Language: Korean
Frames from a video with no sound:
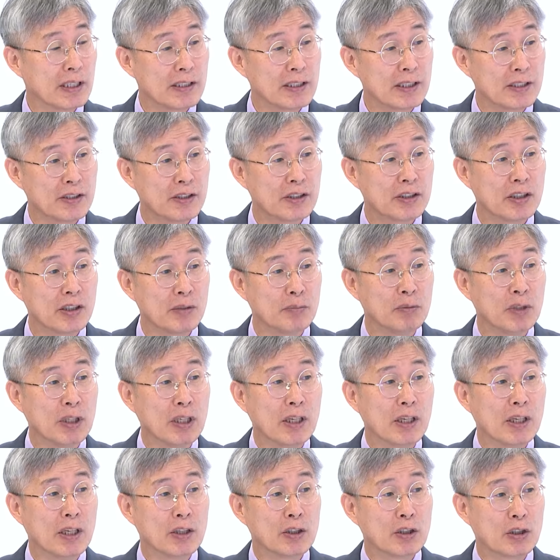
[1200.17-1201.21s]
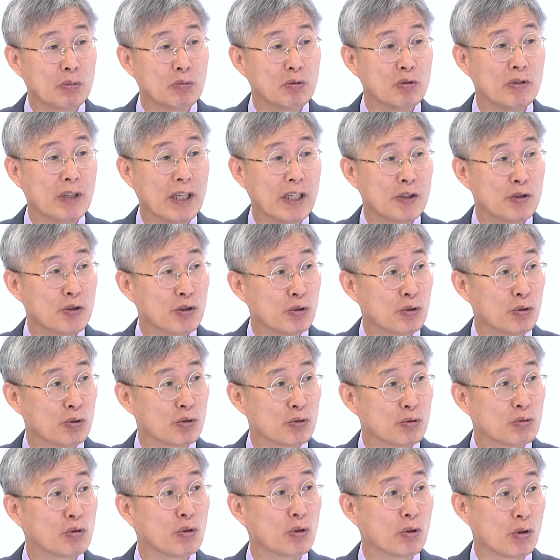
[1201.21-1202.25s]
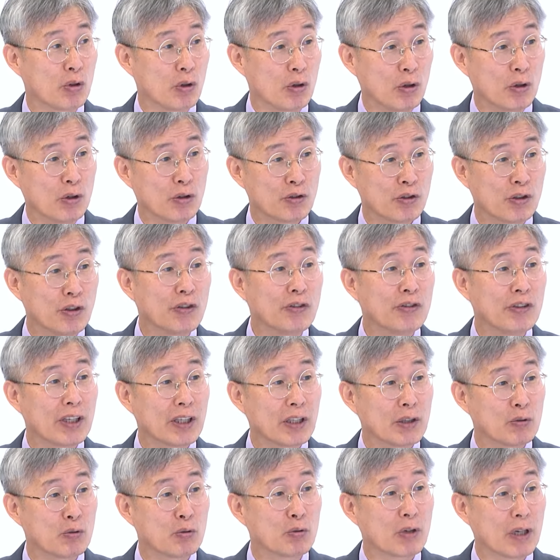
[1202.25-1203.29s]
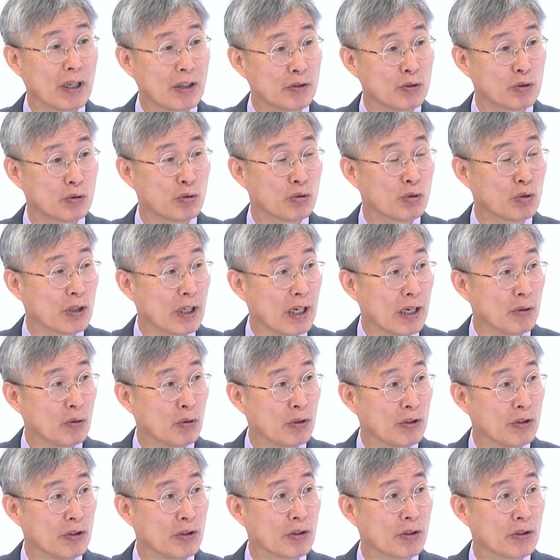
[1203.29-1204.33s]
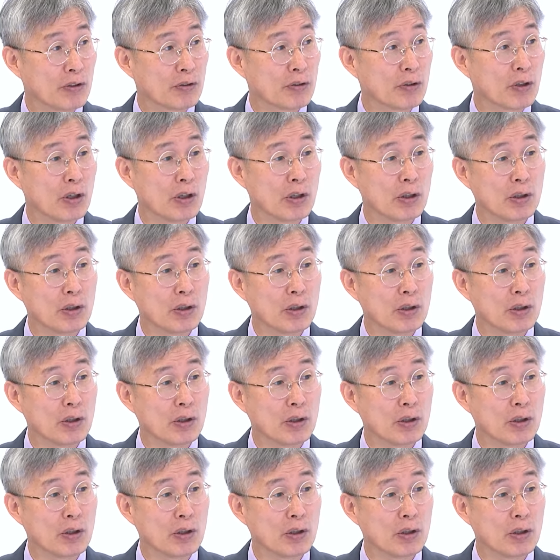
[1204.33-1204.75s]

이제 지금 WHO 주도로 전 세계 국가에서 투여하고 있는 것은